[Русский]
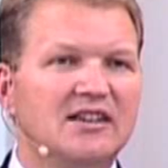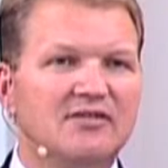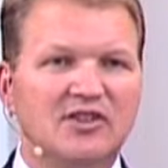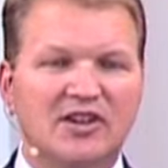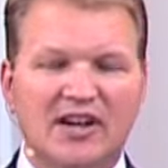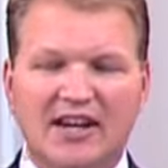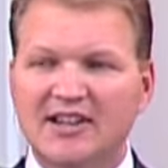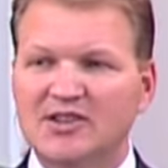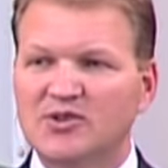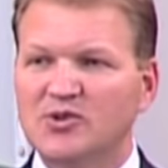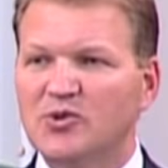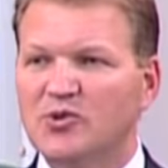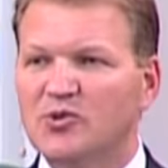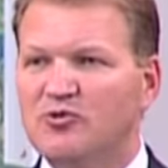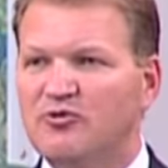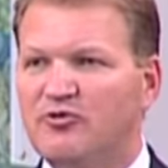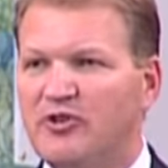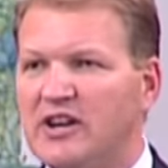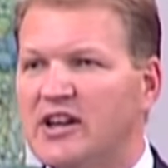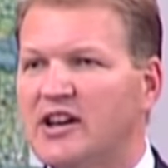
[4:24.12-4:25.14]
ли вы эту
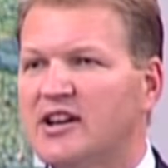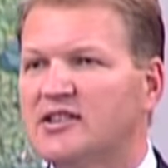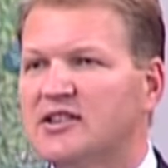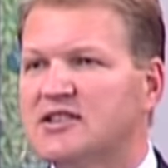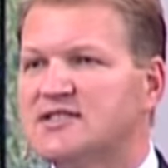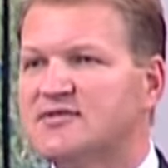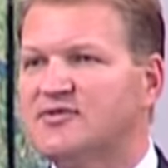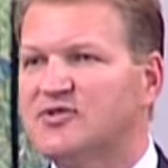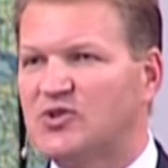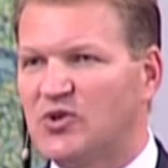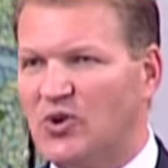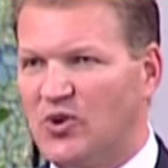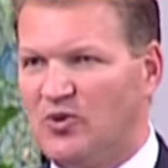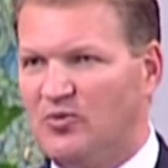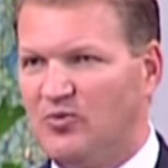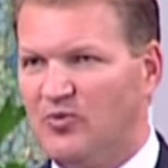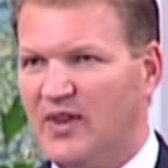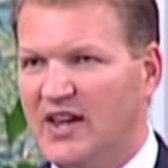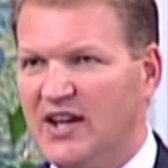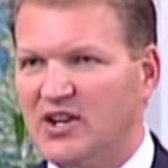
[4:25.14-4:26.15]
уверенность в
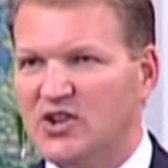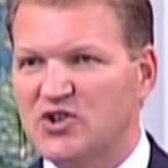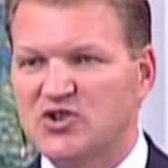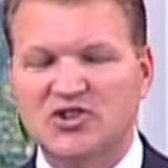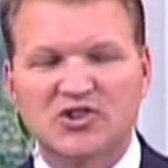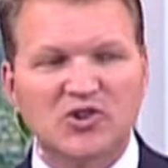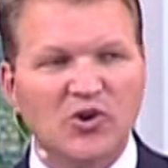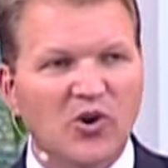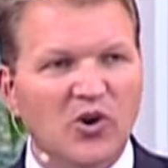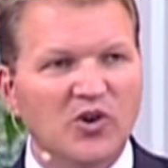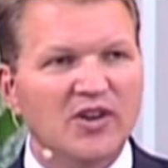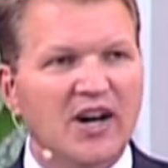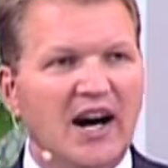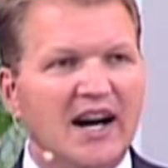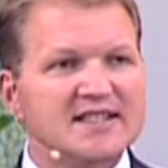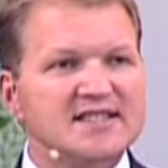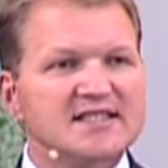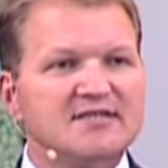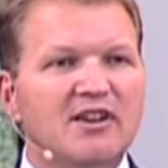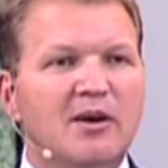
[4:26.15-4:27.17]
том, что Он
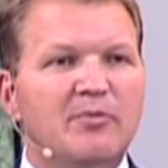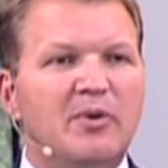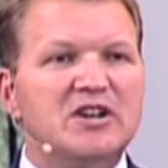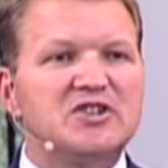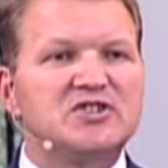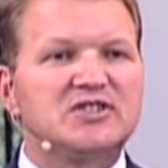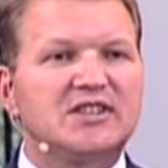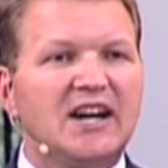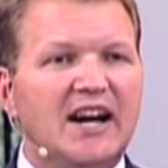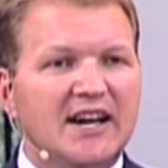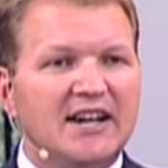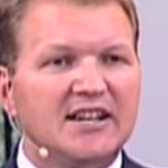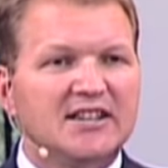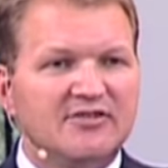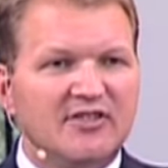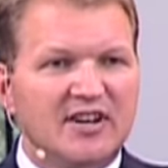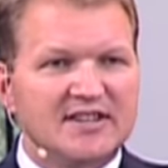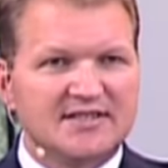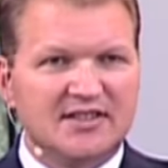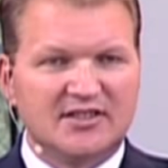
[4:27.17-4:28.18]

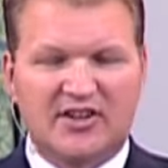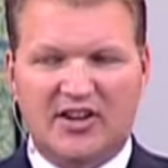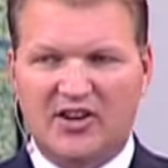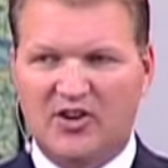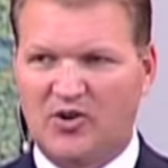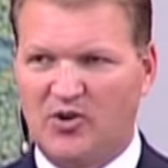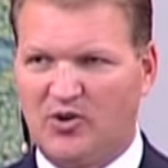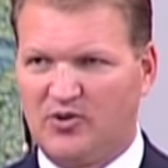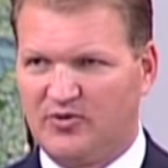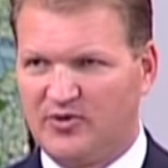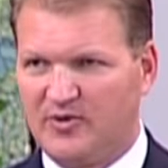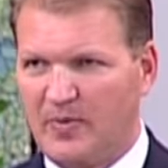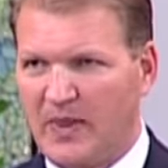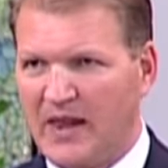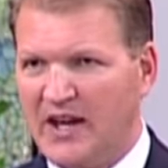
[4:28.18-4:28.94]
освобождает вас от грехов,